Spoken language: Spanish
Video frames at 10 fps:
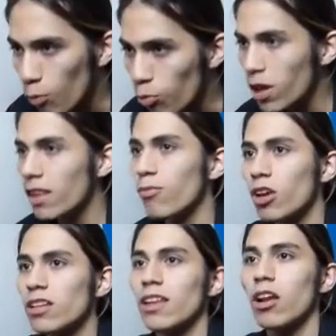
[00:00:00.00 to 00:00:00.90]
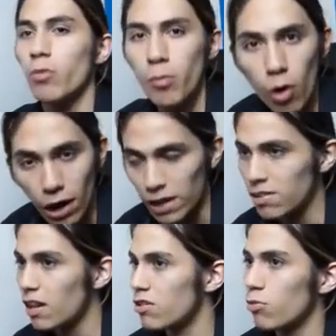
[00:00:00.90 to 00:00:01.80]
Voy a, voy a tratar lo mismo,
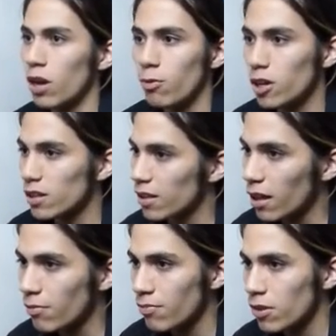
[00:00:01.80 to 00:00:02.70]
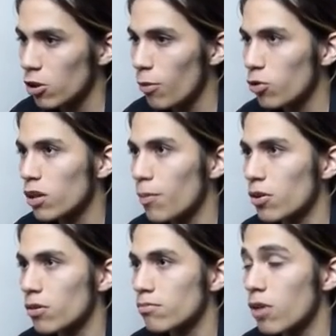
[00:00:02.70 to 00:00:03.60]
acariciar, sí, voy a, voy a tratar. No me
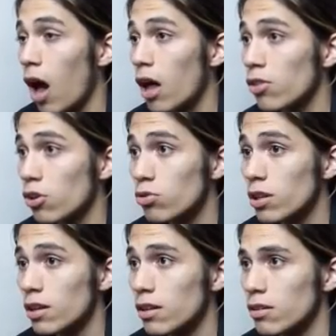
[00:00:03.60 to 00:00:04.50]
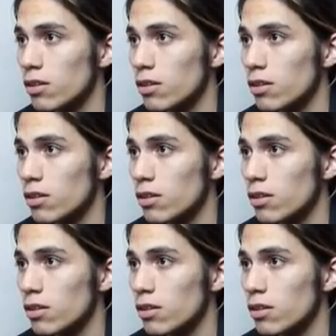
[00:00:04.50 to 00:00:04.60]
gusta, pero... Ah, ¿no le gusta?